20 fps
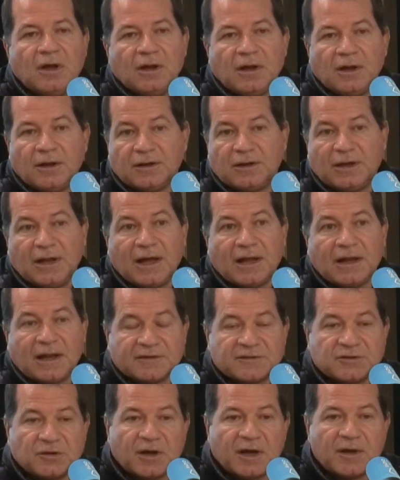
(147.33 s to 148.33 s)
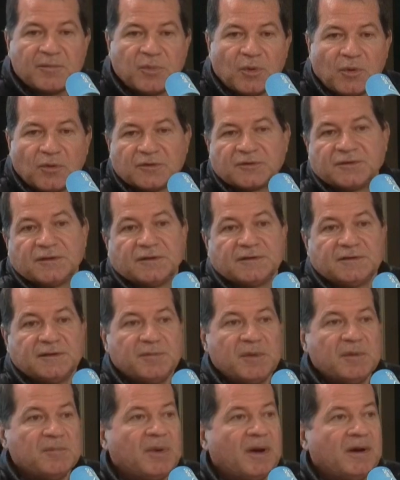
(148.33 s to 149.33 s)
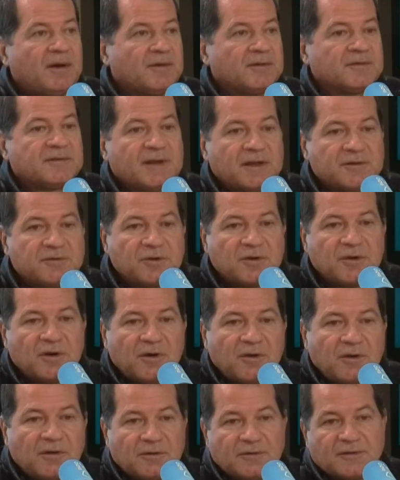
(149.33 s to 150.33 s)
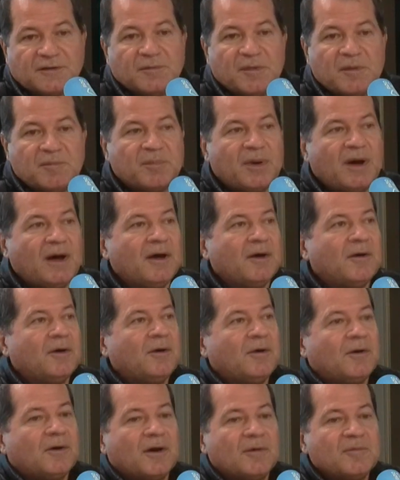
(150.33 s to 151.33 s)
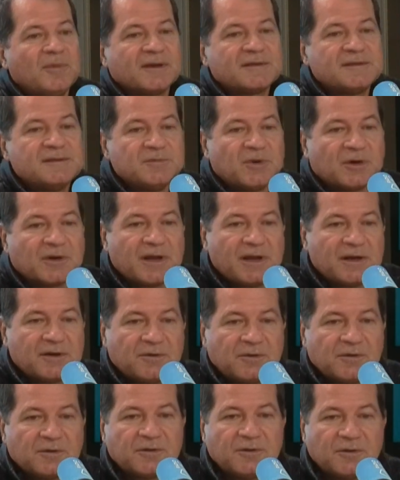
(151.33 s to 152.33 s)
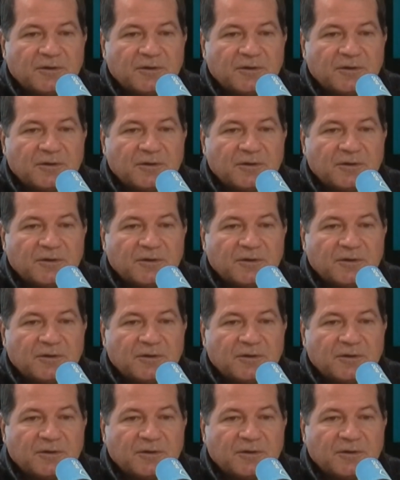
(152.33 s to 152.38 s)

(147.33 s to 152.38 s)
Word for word: Là, la seule réponse, c'est même pas en statu quo, c'est même pas en remerciement quelconque.